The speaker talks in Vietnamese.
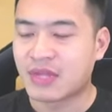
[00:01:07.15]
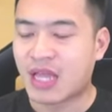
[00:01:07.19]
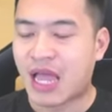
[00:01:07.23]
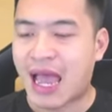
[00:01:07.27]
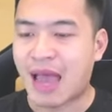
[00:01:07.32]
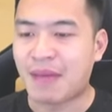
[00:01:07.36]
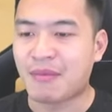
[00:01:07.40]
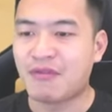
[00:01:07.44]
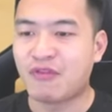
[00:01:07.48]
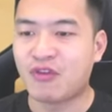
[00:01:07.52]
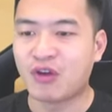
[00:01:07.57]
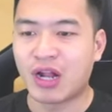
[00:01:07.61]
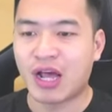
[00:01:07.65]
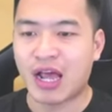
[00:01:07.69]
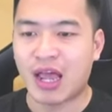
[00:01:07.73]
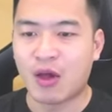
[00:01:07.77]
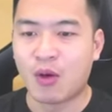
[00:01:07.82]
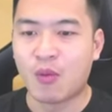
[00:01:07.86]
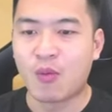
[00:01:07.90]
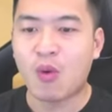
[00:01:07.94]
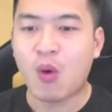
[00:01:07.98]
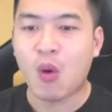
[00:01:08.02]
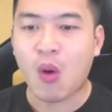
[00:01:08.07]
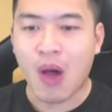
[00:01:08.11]
20 phút là ngày
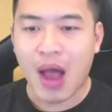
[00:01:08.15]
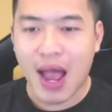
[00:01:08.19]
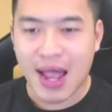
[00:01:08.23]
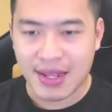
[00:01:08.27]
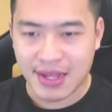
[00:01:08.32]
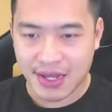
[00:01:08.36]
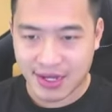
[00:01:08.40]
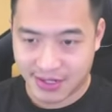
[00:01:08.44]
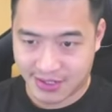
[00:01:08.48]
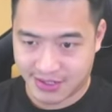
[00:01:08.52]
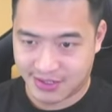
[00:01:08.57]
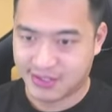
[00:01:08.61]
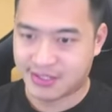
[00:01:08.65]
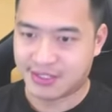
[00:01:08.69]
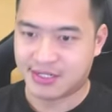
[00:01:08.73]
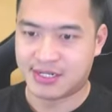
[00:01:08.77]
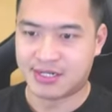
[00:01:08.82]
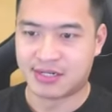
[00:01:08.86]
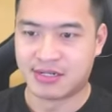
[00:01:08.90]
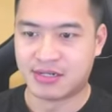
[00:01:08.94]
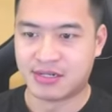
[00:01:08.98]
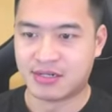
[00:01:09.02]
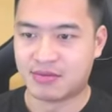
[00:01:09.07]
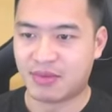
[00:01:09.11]
hôm qua nha
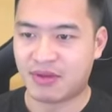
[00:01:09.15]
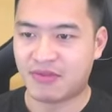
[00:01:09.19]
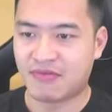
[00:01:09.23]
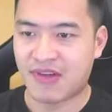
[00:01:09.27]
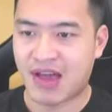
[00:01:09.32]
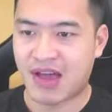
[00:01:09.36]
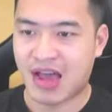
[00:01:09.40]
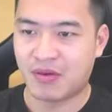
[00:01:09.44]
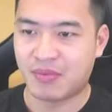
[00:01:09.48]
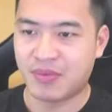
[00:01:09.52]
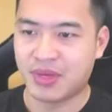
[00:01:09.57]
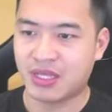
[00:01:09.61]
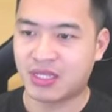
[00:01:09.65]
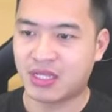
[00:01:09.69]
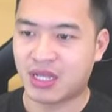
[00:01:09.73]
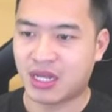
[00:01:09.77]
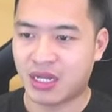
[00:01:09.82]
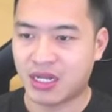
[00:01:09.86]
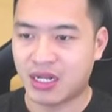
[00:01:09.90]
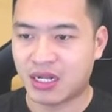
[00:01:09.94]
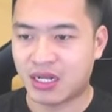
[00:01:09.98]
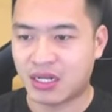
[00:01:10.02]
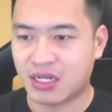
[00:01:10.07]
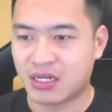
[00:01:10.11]
ờ mình vào mình
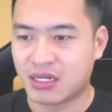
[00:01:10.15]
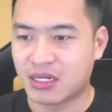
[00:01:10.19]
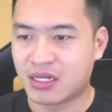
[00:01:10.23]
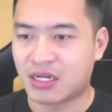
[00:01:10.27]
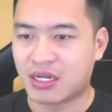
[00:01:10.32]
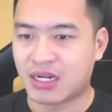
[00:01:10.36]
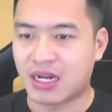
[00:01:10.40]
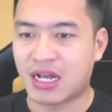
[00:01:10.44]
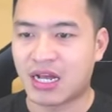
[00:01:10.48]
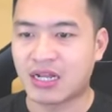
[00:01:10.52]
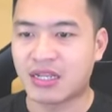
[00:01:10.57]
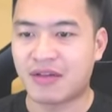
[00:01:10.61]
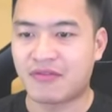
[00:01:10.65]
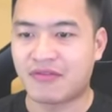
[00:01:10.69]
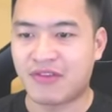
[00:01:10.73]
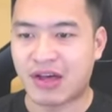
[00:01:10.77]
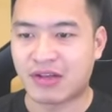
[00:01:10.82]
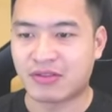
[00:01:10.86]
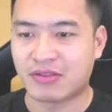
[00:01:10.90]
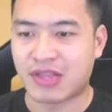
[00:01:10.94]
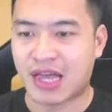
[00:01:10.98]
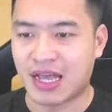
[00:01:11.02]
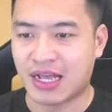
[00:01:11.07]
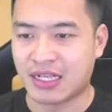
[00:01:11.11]
thấy là đăng nhập vào
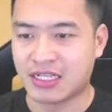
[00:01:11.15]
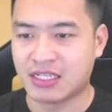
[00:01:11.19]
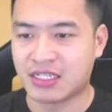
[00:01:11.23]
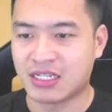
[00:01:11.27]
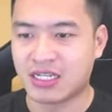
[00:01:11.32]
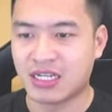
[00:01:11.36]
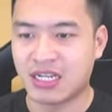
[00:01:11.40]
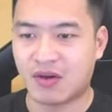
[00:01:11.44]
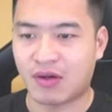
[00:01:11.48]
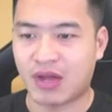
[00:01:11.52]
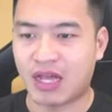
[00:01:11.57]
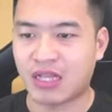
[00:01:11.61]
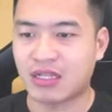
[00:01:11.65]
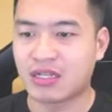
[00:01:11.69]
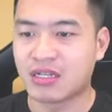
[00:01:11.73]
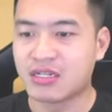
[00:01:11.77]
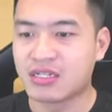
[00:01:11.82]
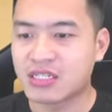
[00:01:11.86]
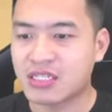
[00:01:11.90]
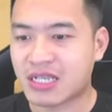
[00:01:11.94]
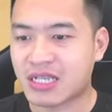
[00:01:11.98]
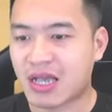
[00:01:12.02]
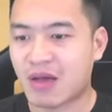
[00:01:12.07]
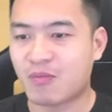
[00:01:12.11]
tải dữ liệu các thứ
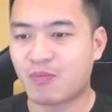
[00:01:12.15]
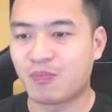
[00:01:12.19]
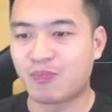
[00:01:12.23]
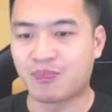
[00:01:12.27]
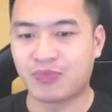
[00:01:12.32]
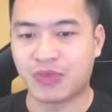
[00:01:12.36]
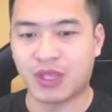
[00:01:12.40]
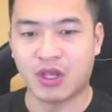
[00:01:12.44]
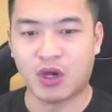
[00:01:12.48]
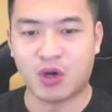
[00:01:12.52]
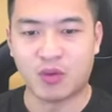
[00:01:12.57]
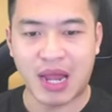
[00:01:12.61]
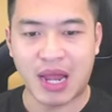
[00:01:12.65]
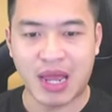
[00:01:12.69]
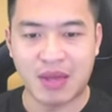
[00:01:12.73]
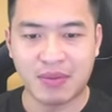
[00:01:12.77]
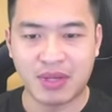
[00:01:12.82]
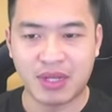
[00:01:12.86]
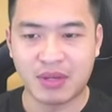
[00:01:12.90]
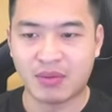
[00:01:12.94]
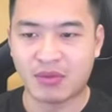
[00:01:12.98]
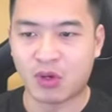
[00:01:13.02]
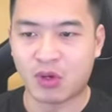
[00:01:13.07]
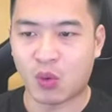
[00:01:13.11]
xong thì hôm nay
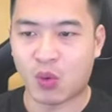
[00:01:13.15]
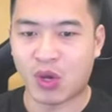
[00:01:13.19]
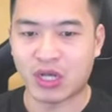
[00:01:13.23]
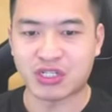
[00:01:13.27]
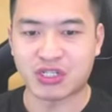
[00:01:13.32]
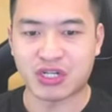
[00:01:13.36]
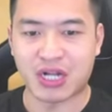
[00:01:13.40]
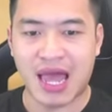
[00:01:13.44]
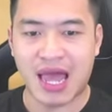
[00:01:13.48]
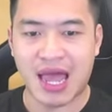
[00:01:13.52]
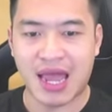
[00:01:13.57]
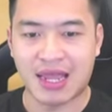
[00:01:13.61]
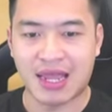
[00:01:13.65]
mình quay trở lại